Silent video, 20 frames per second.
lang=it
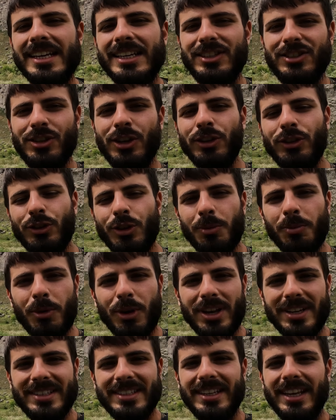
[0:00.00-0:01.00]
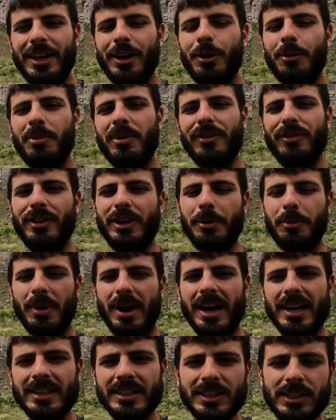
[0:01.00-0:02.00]
sotto il monastero per fare
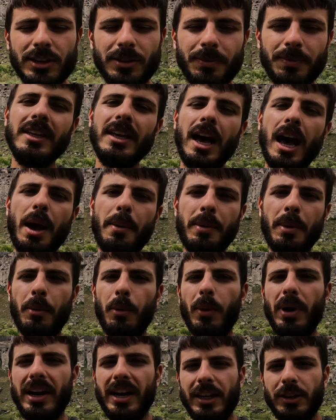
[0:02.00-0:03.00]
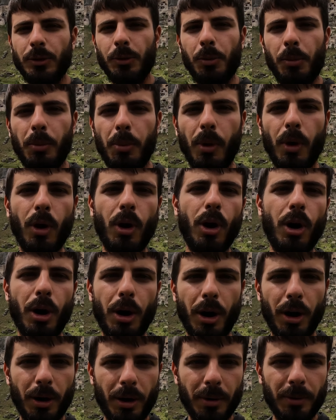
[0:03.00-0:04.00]
pranzo. Abbiamo guardato un
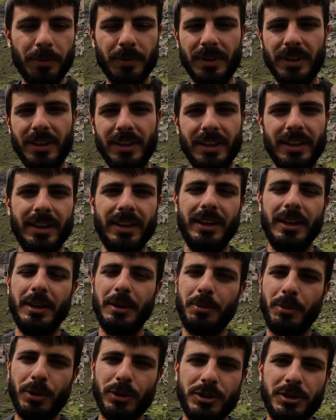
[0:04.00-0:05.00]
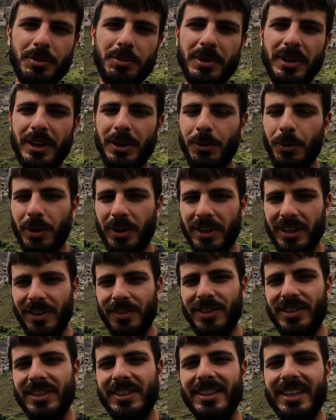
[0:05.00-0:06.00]
po' eh, i prossimi luoghi da
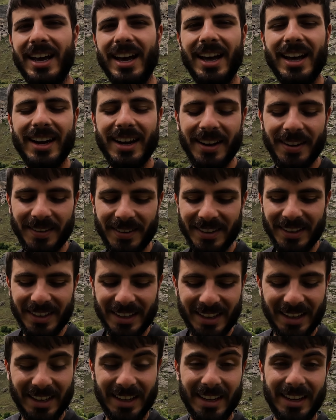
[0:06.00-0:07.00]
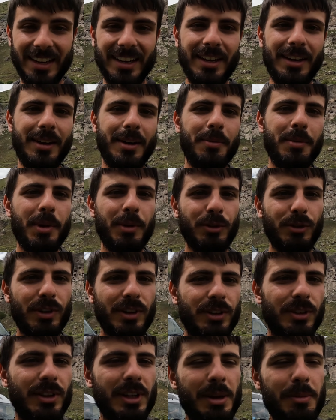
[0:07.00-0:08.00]
visitare e abbiamo
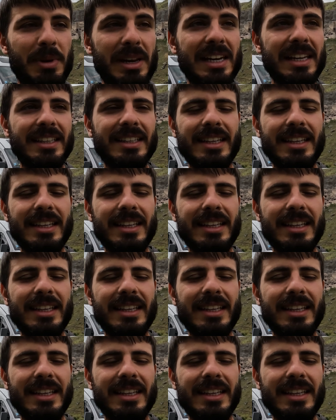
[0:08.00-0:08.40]
trovato delle belle